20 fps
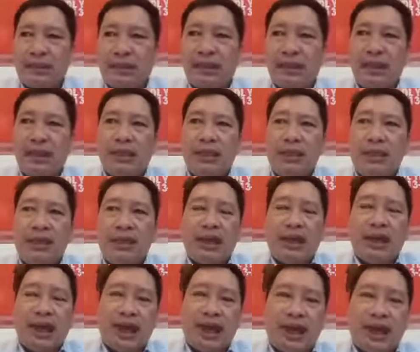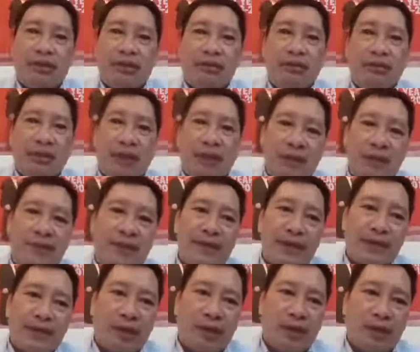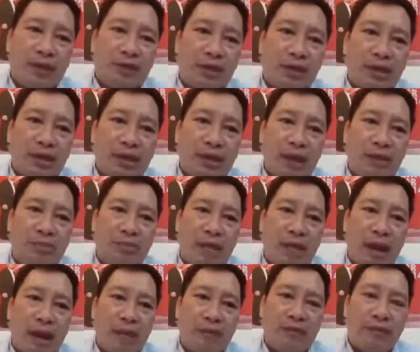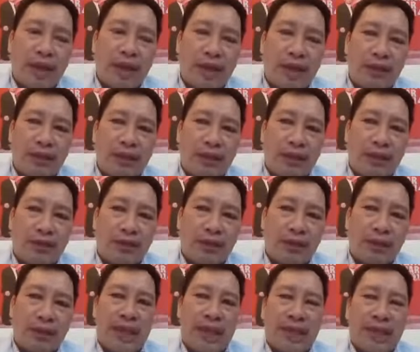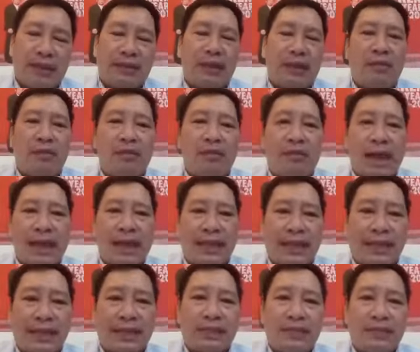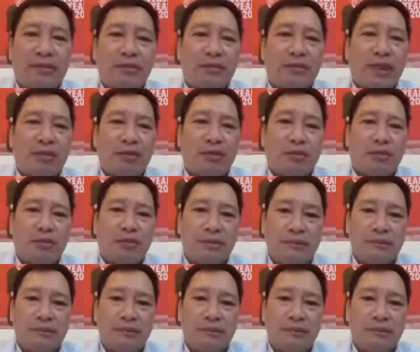thì à, chúng ta bảo vệ những cái lỗ chân lông bảo vệ những cái lỗ tiếng nhầy còn bằng cách là chúng ta dùng